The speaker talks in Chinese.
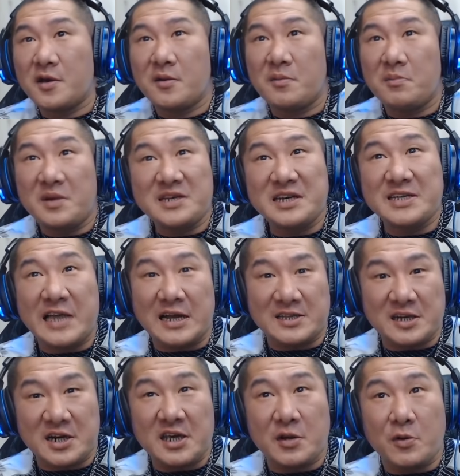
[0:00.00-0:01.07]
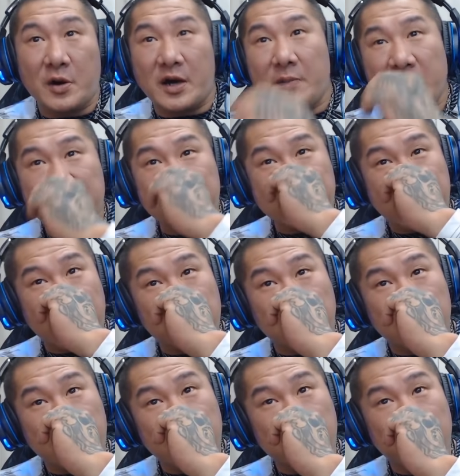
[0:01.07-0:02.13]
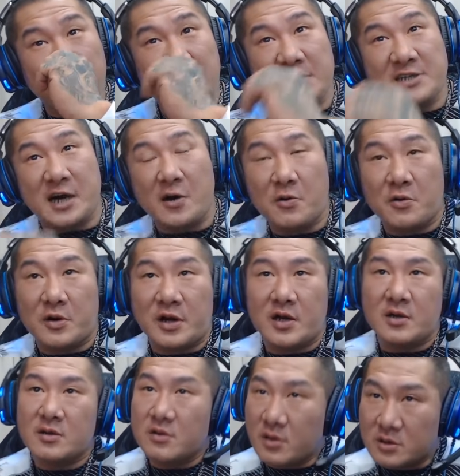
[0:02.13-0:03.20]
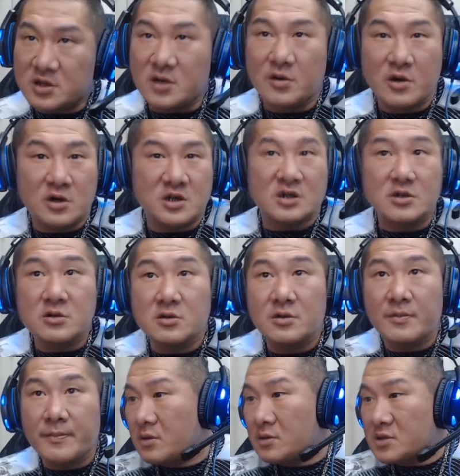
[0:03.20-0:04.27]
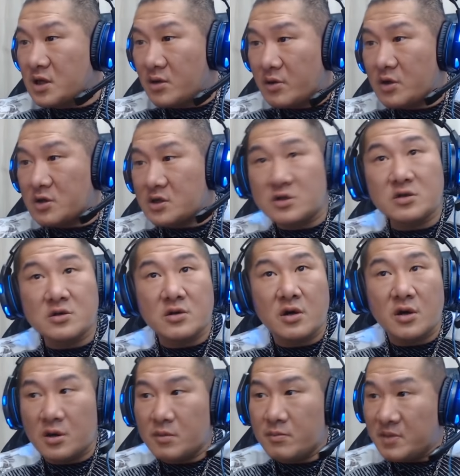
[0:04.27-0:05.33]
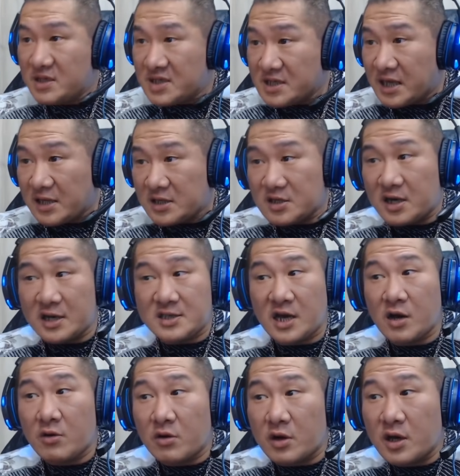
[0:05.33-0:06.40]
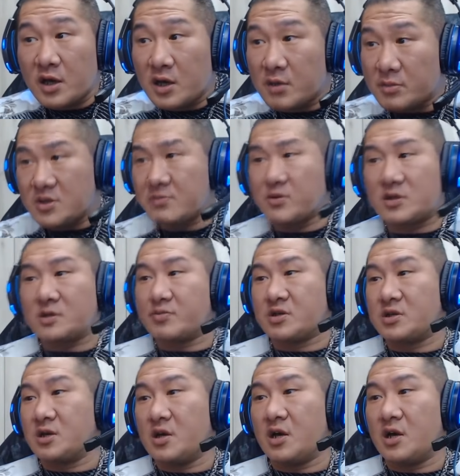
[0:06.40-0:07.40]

民进党的立委，民进党要选立委来找我呢。哦，这个我有兴趣，这个我有兴趣。民进党的来找我呢？不是，不是，不是。